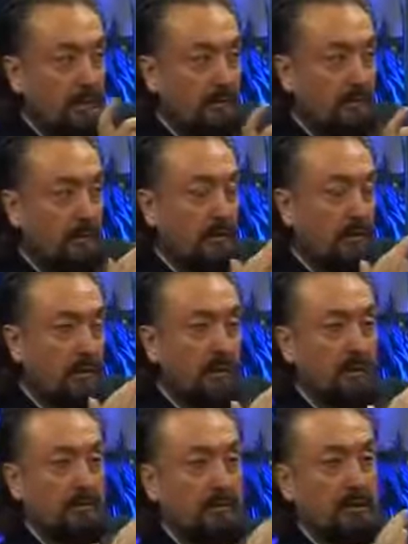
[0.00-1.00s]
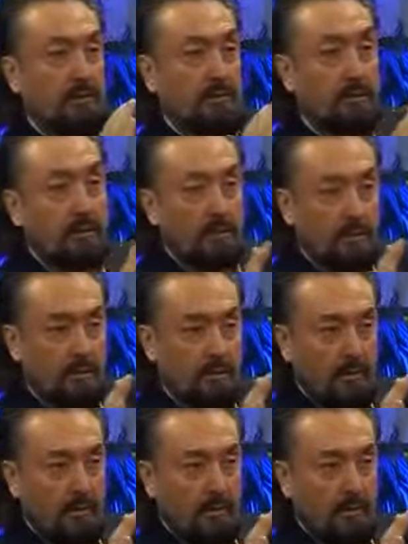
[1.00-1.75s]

sevgi, muhabbet bu.